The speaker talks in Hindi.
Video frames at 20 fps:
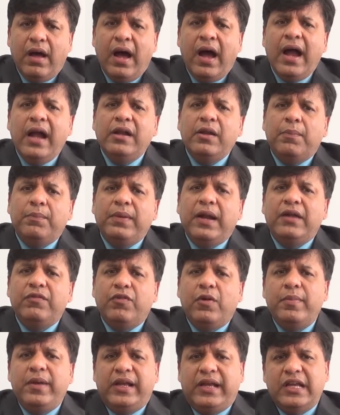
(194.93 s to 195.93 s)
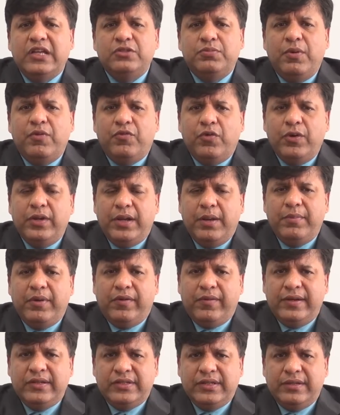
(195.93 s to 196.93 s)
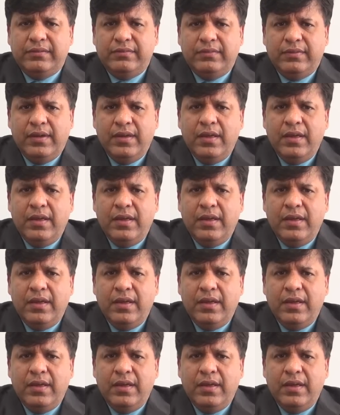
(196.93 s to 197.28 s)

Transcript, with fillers: आई हैड अप्लाइड फॉर माई केस बिफोर एन इमिग्रेशन